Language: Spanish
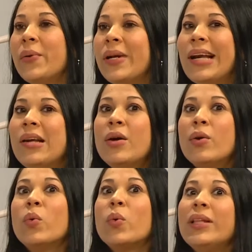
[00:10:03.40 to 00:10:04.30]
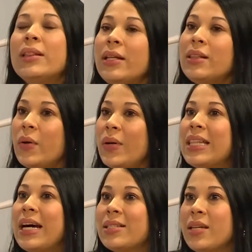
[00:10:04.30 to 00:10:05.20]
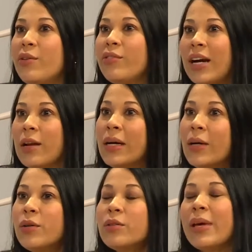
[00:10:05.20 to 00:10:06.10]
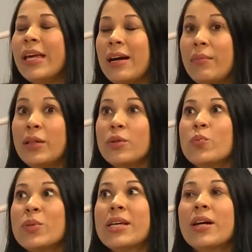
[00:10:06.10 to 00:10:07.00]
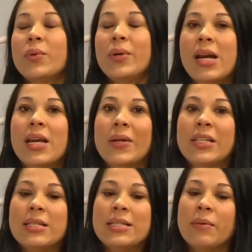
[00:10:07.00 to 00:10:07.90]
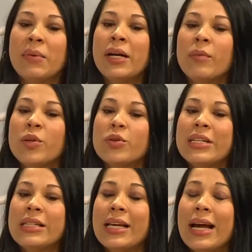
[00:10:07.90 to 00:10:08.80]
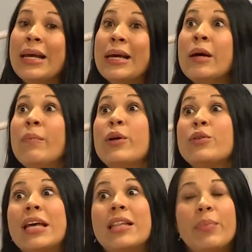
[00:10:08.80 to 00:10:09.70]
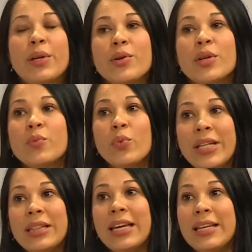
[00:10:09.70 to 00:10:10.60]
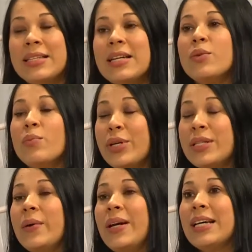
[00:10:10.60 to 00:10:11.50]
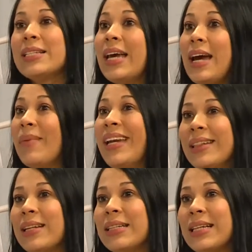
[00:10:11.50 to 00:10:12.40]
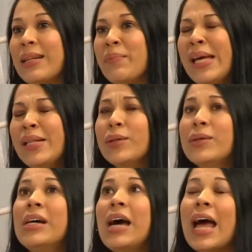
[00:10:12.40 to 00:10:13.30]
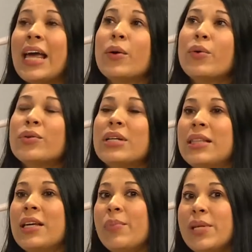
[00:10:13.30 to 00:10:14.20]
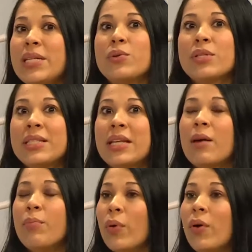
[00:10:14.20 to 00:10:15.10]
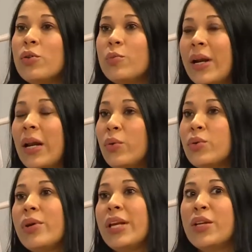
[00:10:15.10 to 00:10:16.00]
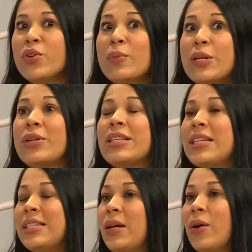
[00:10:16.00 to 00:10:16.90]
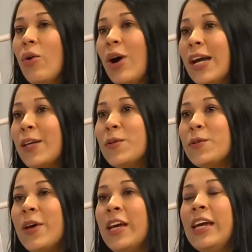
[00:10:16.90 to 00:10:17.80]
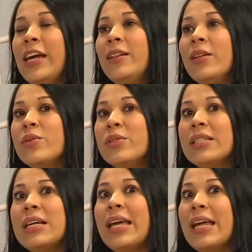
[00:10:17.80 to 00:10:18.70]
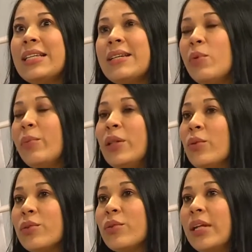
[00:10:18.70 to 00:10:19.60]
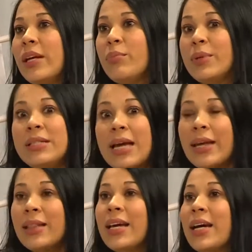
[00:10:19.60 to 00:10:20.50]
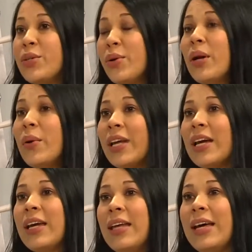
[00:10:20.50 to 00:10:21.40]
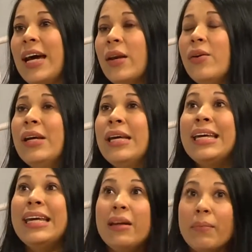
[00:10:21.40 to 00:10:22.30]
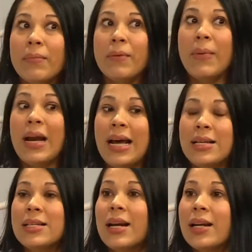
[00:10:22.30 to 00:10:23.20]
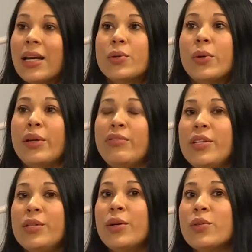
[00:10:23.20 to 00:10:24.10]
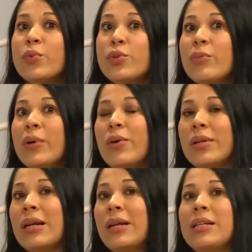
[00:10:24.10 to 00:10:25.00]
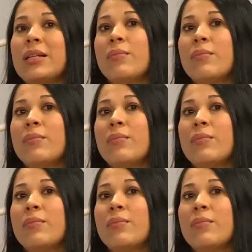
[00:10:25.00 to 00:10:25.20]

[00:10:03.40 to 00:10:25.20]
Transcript: cerebral, uno intenta evitar psicofármacos, medicamentos pues que actúen a nivel del sistema nervioso central, pero si hay depresiones muy intensas o muy severas que ameritan tratamiento. Hay algunos antidepresivos que están aprobados para el uso de niños mayores de 5 años, entonces hay en ese momento es donde, pues si hay indicación, habría que darlo. Y balanza riesgo-beneficio, es mucho mejor darle